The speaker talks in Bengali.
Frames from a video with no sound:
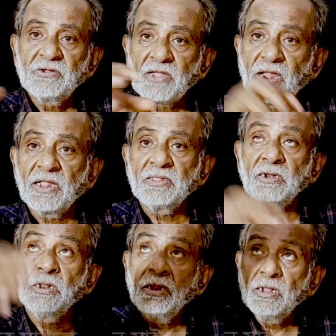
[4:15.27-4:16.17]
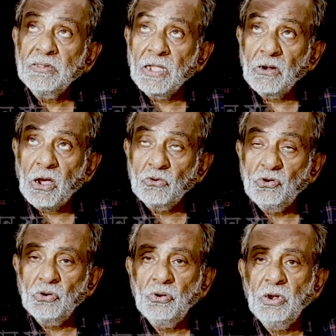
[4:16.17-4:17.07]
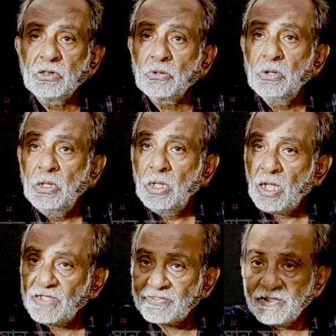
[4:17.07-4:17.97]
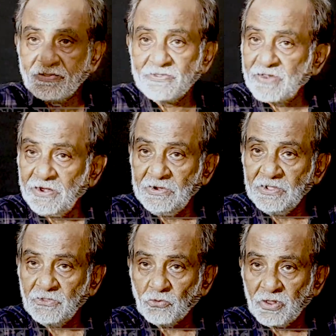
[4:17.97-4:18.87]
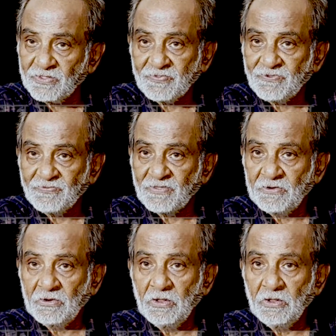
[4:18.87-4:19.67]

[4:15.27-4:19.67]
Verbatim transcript: সারাদিনে দেখলো আউটডোর হইলে তো আস্তে আস্তে স্ল্যান্ডিংয়ে চলে যাচ্ছে সান